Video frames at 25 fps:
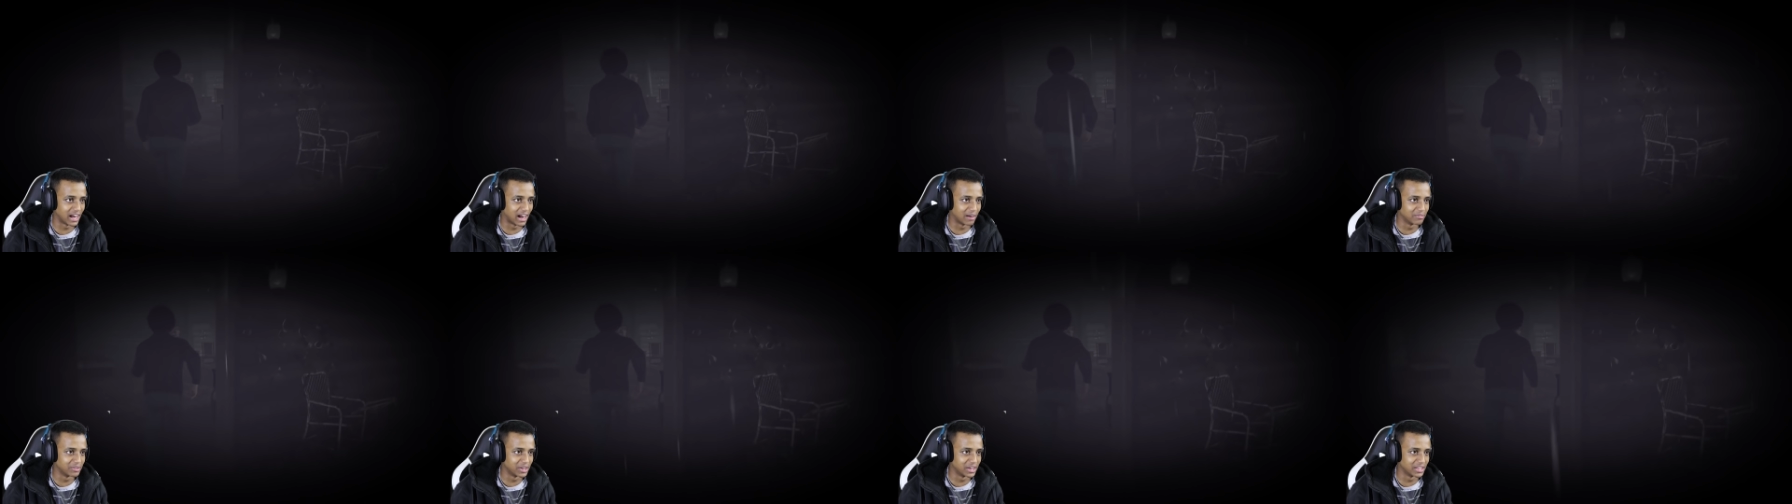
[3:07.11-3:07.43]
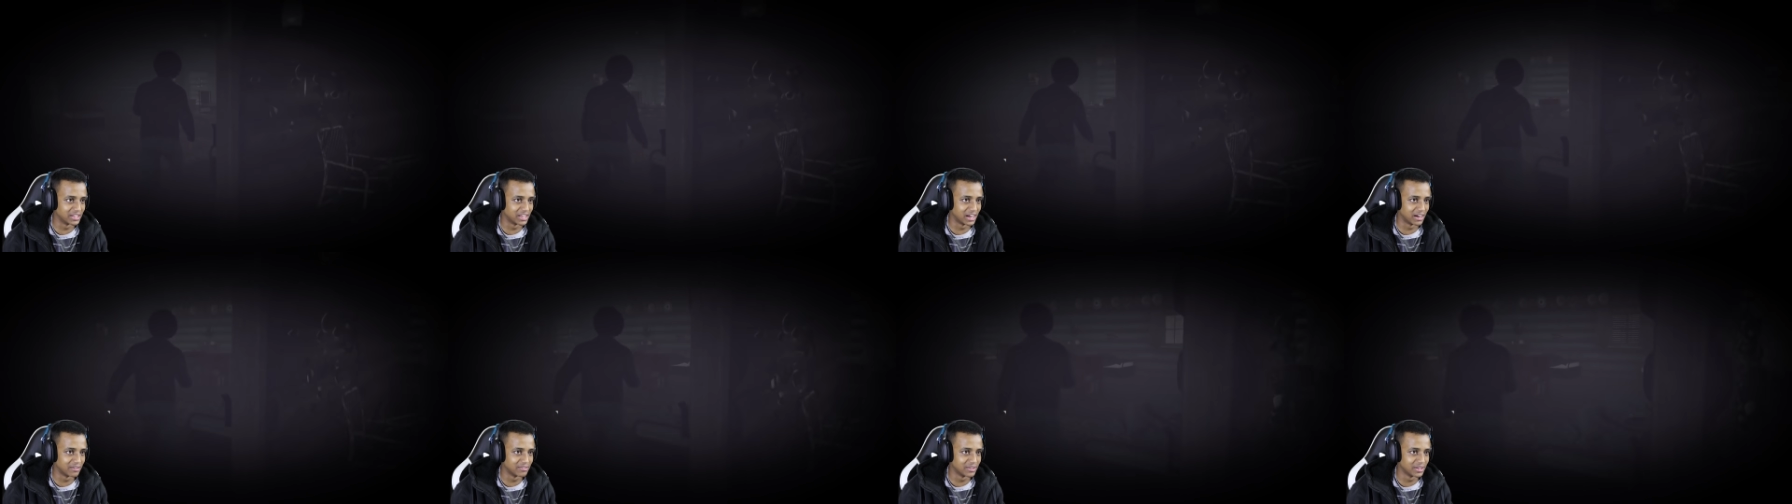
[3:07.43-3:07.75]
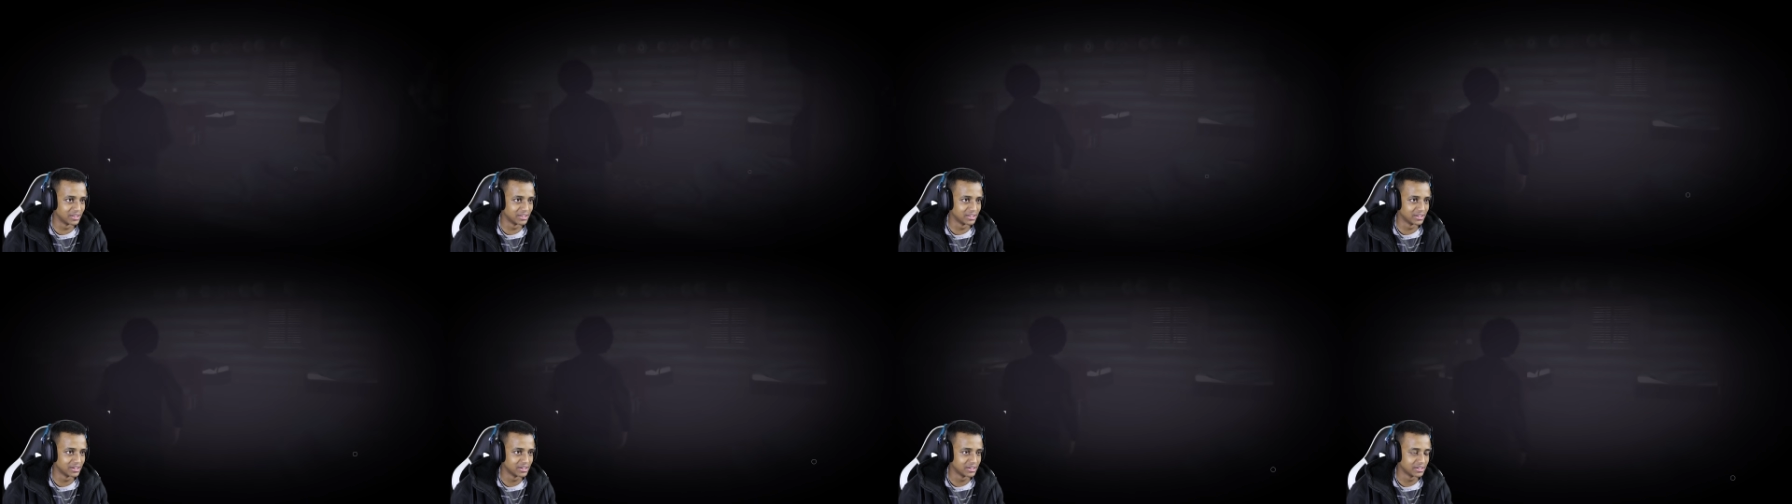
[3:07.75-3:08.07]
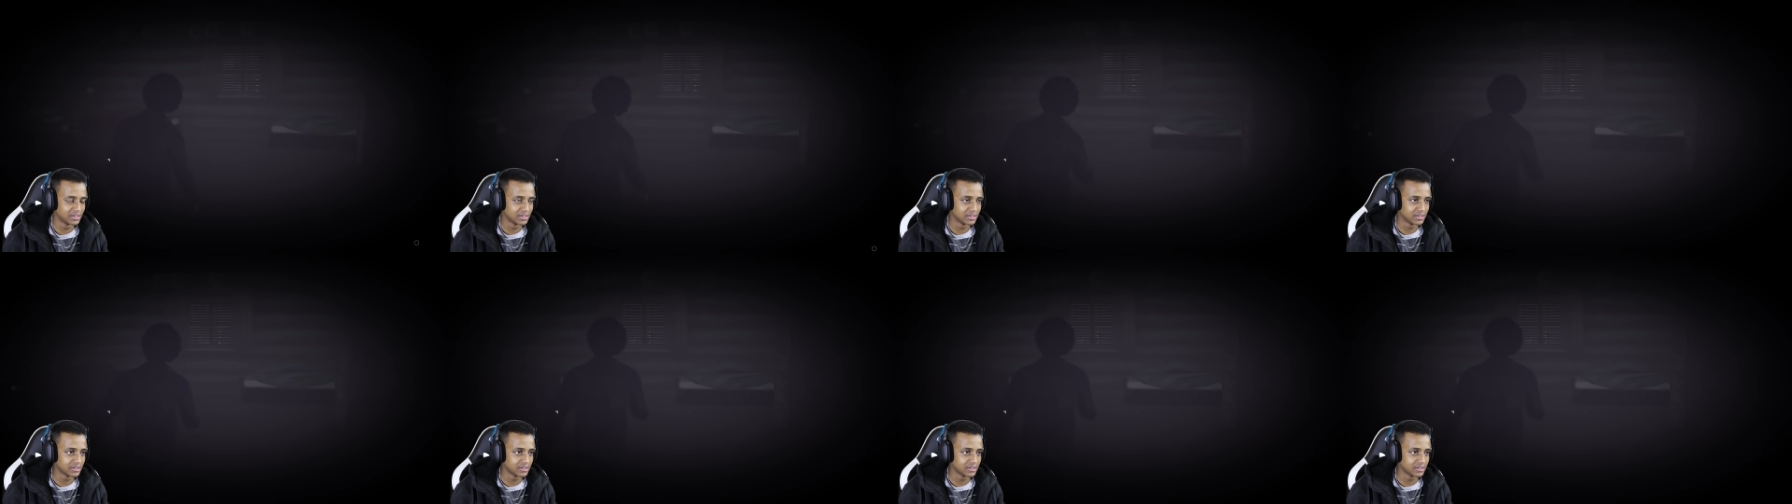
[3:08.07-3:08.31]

I'm dead I'm dead